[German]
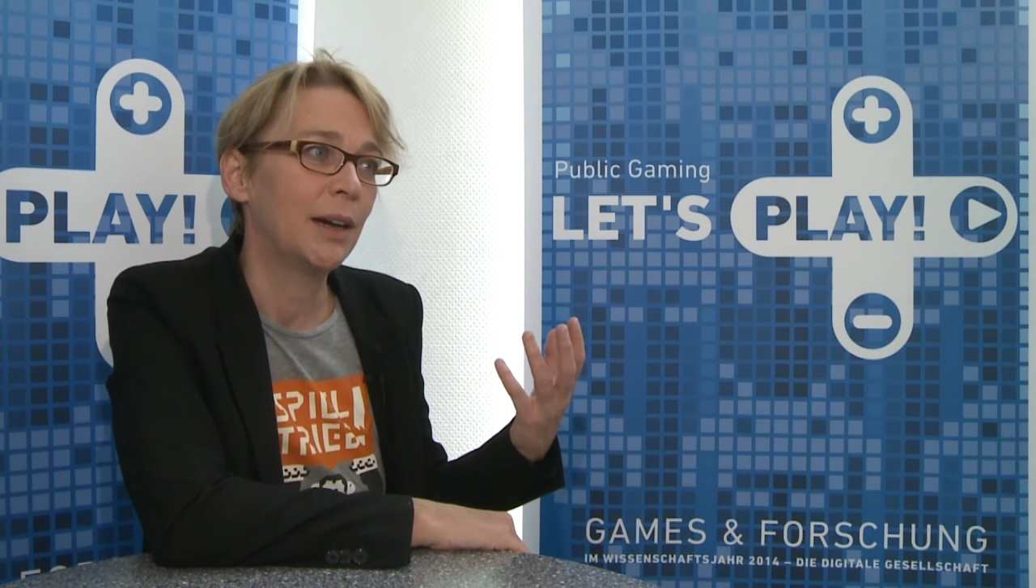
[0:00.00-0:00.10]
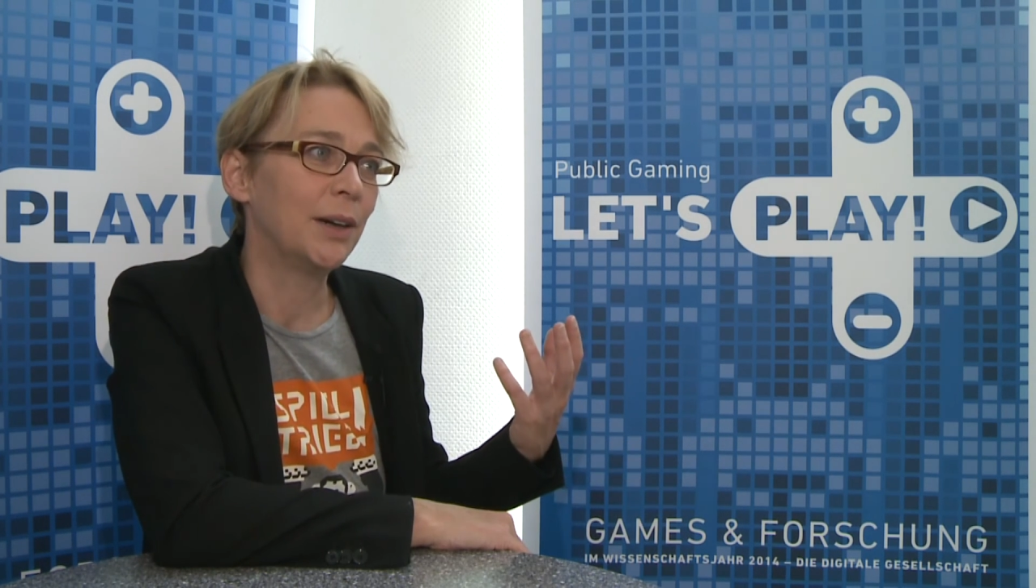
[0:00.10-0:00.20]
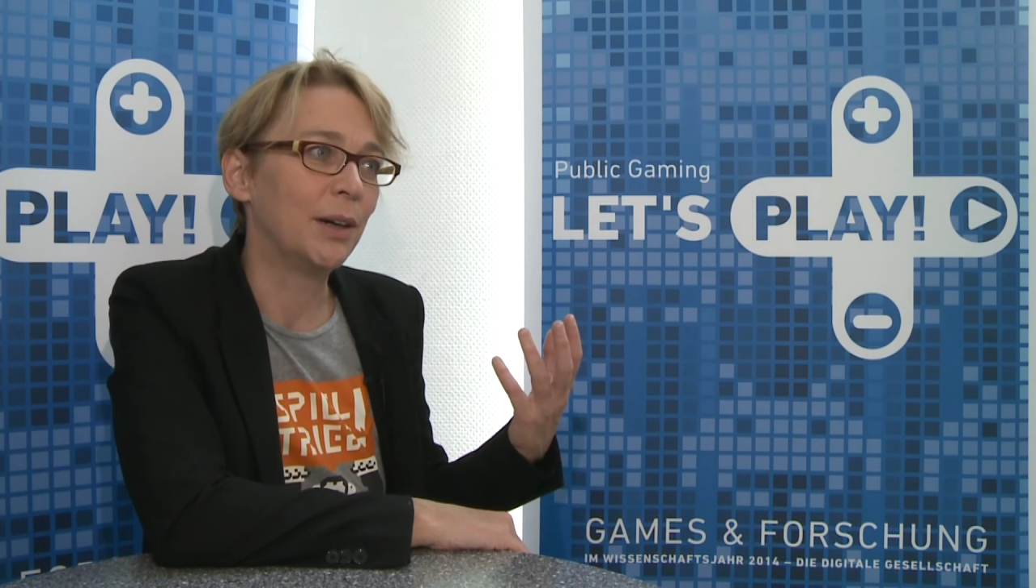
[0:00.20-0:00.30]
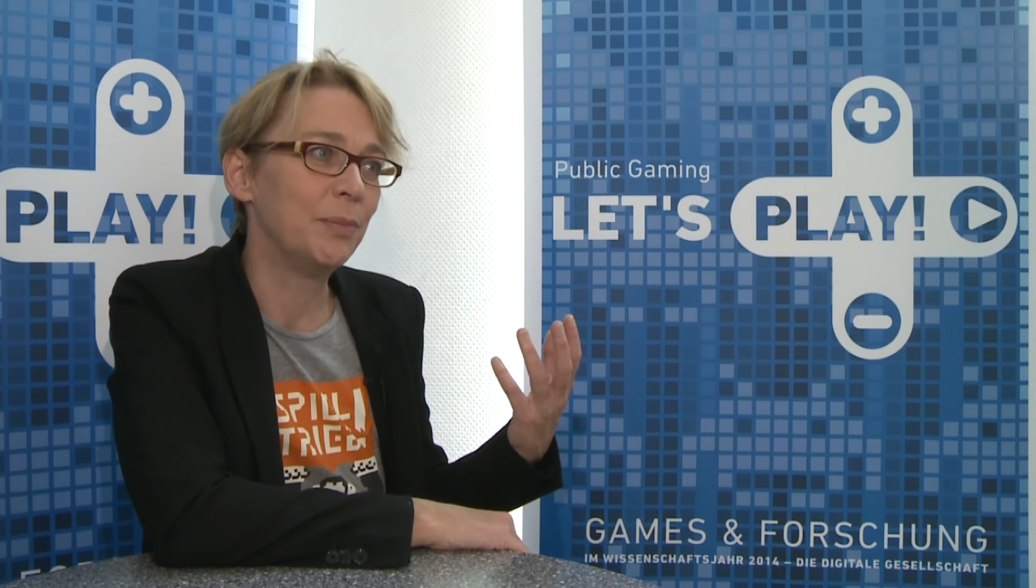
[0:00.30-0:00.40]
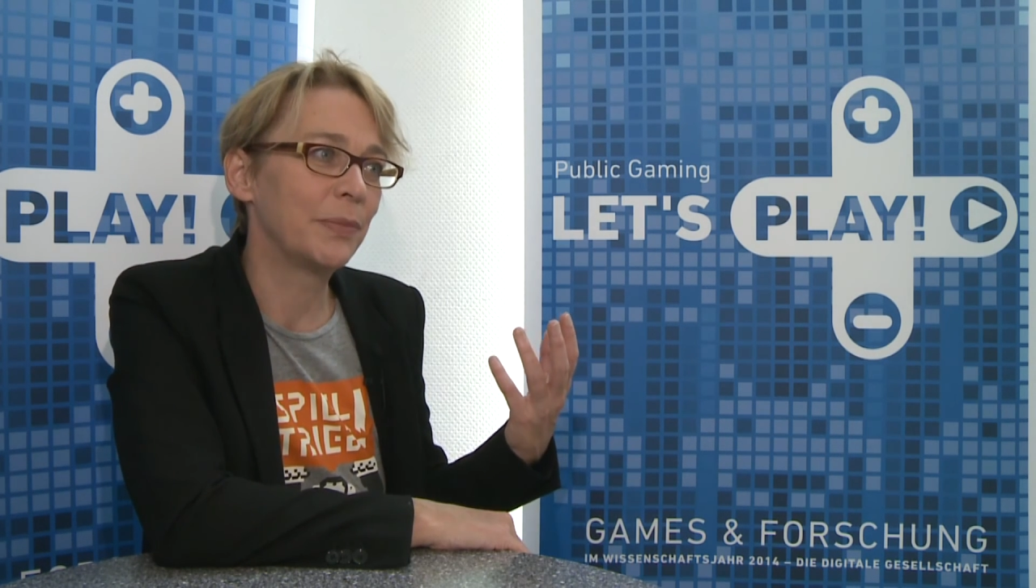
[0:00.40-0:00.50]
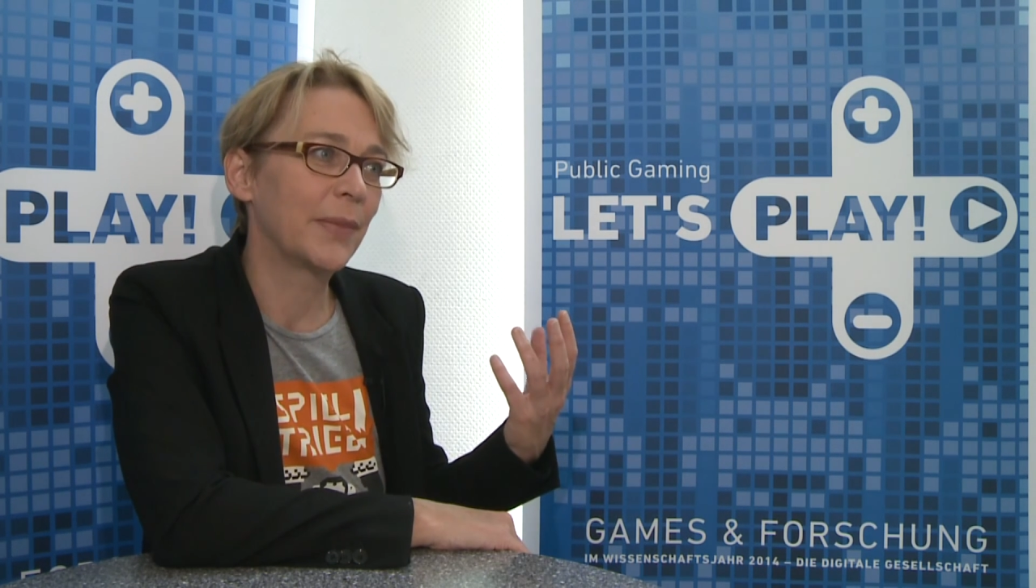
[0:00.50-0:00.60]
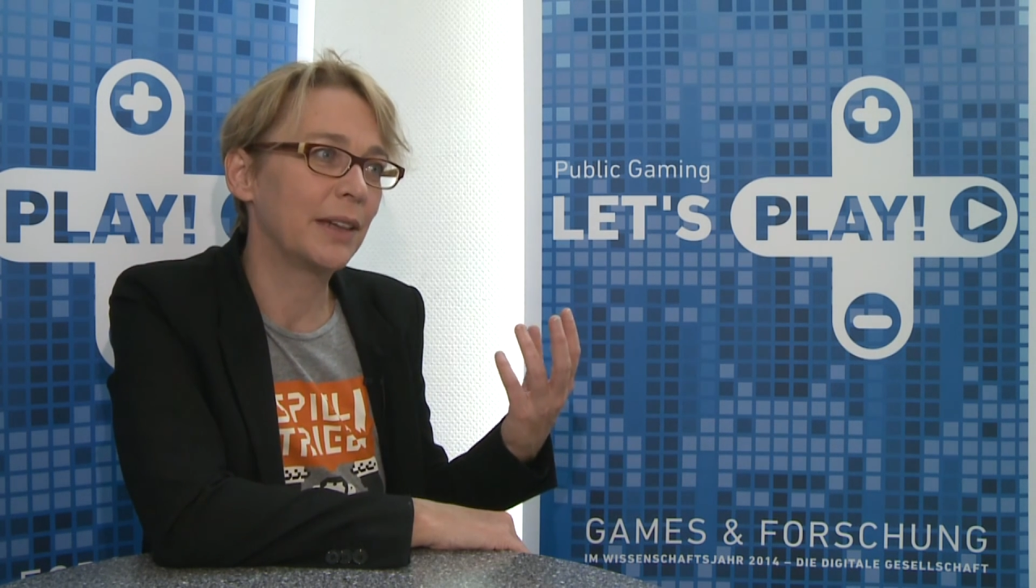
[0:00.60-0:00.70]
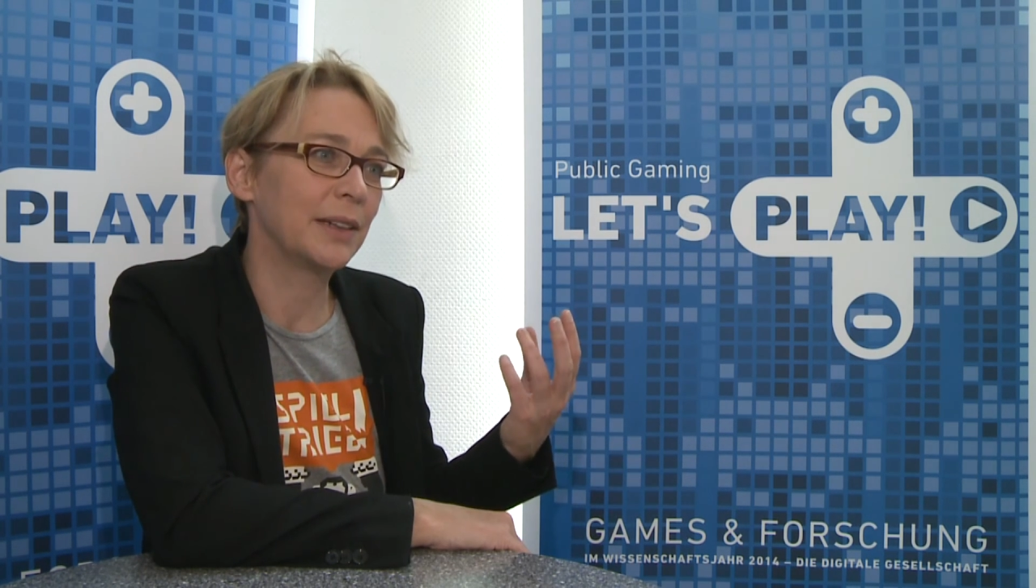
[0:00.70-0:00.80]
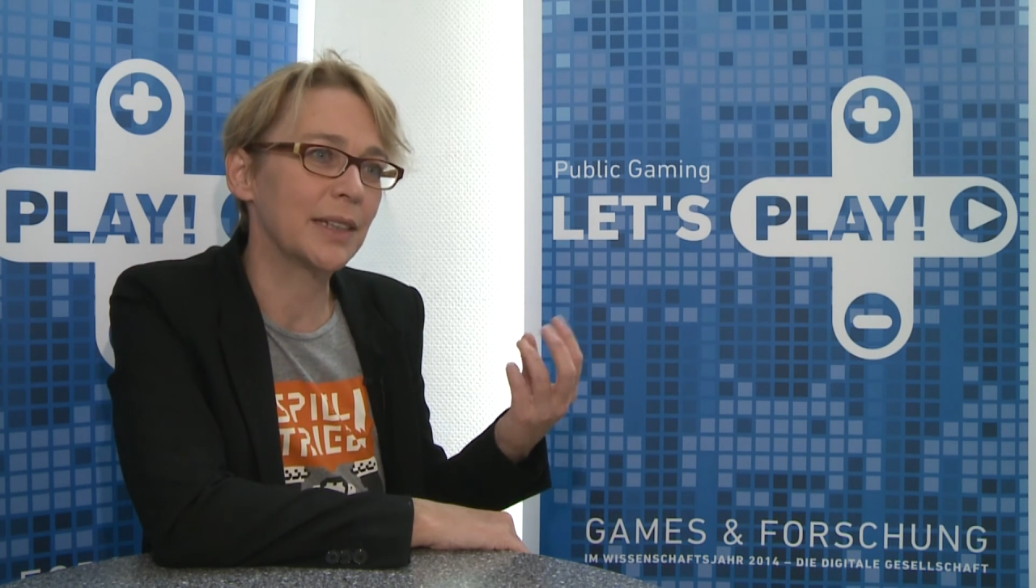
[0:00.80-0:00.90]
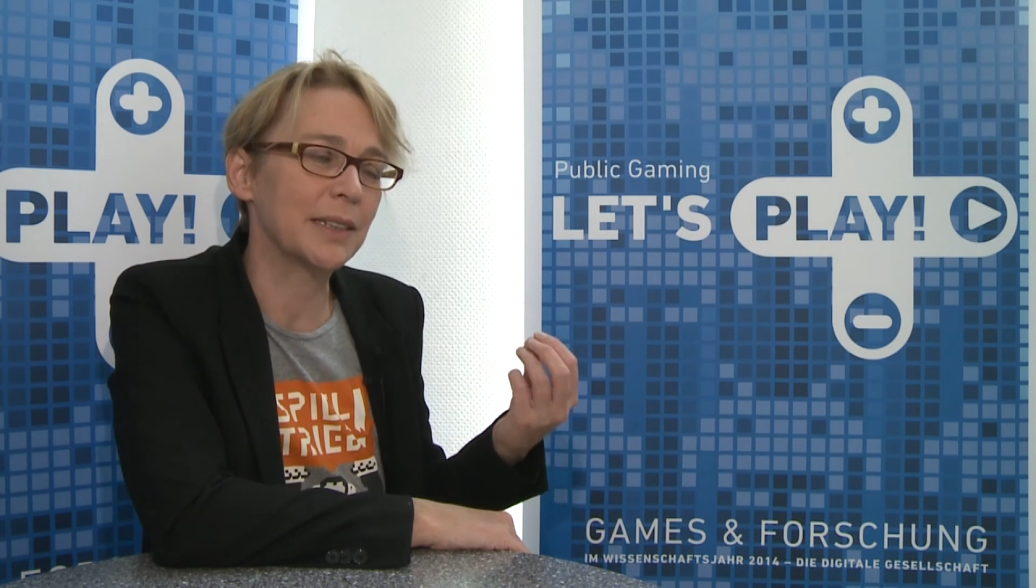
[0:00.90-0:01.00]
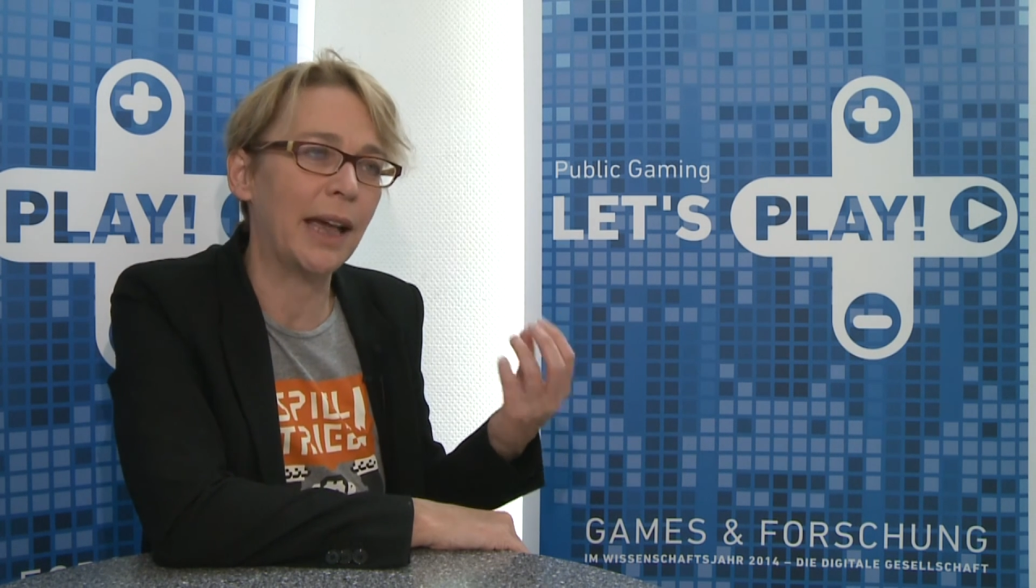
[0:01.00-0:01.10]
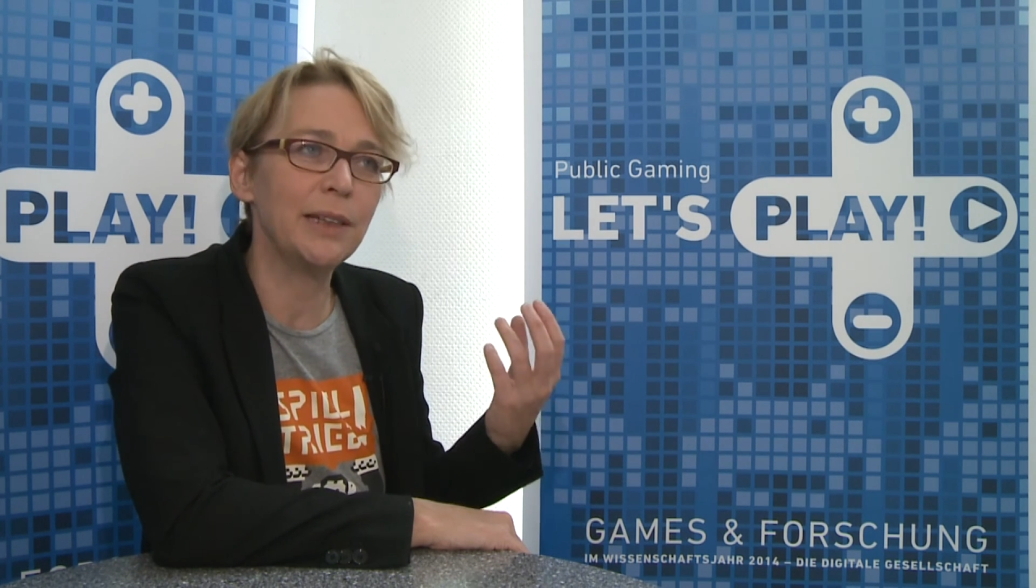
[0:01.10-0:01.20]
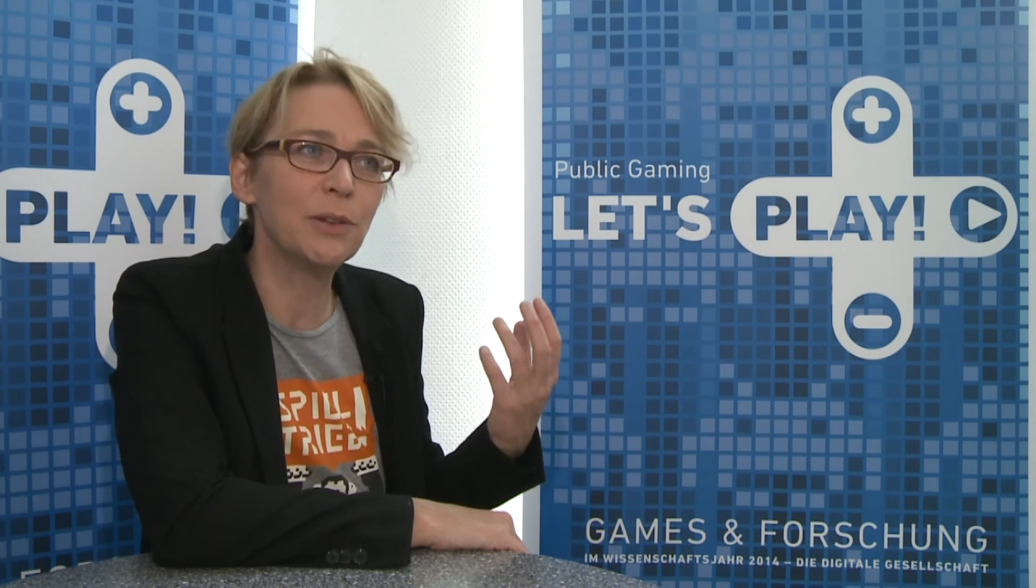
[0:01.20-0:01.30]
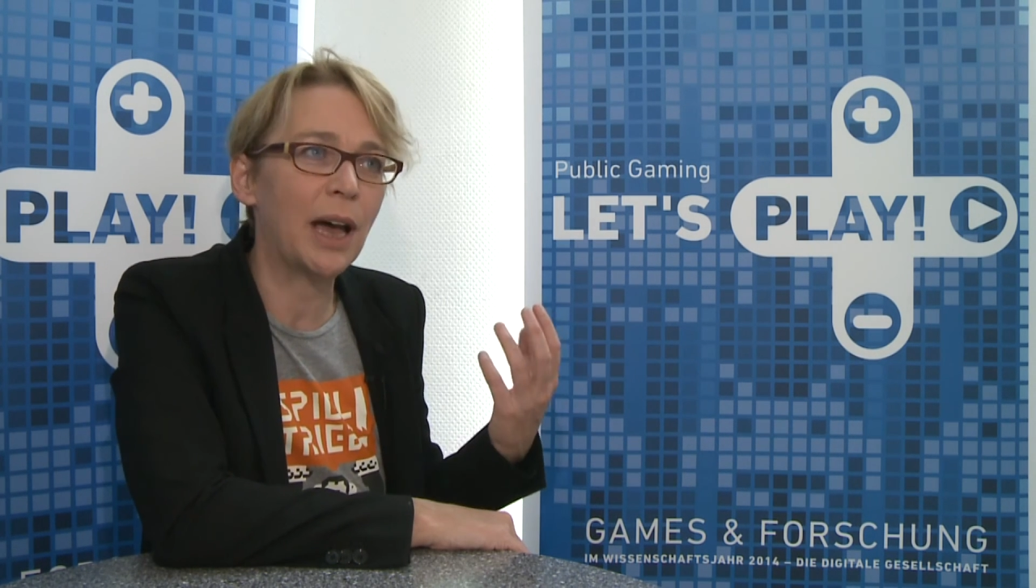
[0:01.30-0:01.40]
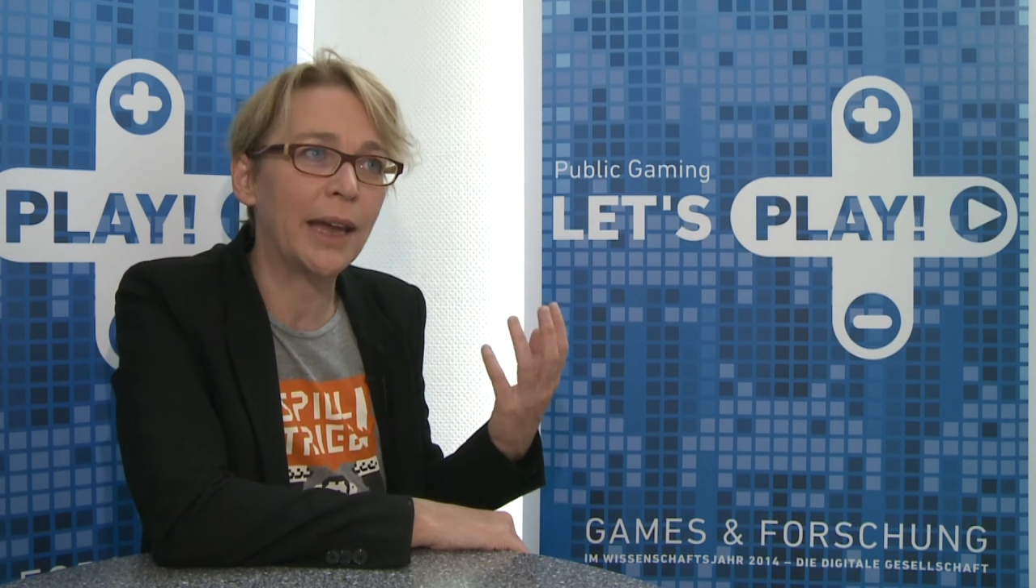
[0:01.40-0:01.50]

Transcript: ähm, das reine